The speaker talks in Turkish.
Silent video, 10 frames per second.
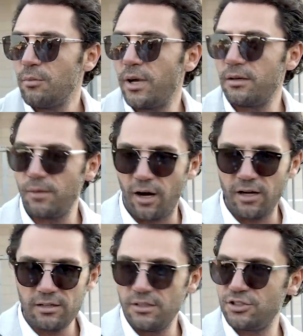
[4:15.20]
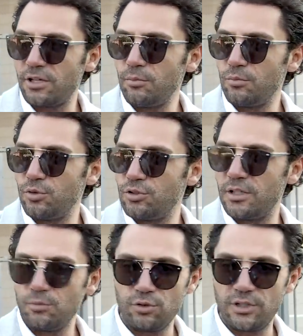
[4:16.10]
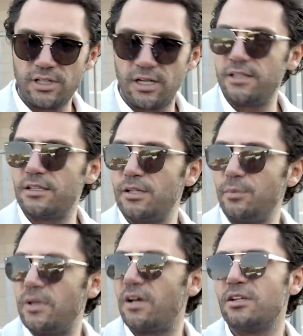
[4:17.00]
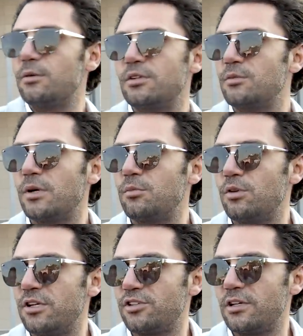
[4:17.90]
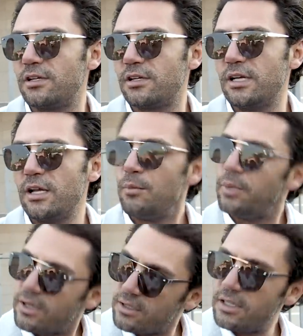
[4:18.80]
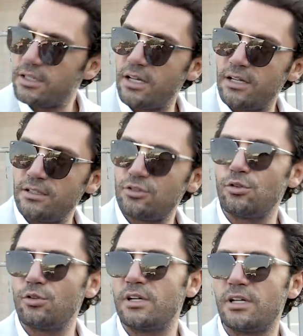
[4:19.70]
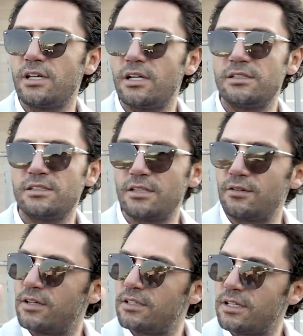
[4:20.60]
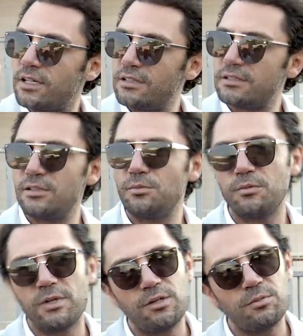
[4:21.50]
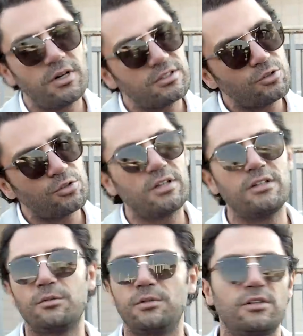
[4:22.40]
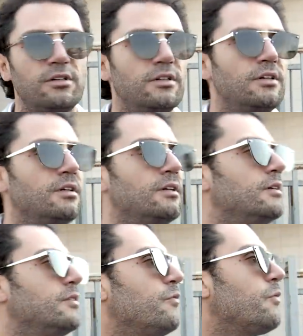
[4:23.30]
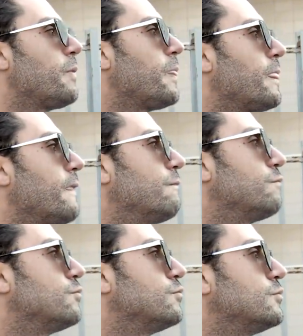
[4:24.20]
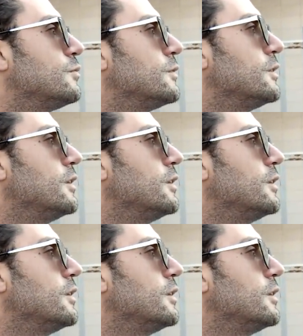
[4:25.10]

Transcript: Ben ayrılacağım bundan bunları kayıt alayım planlamadım ben böyle şeyleri. Planlayan kendisi, uygulayan kendisi, zaferde kendisinin mi benim mi artık onu Allah Yaşar Bey bilir. güzel günlerde yaşadınız. Şu anda pişman mısınız?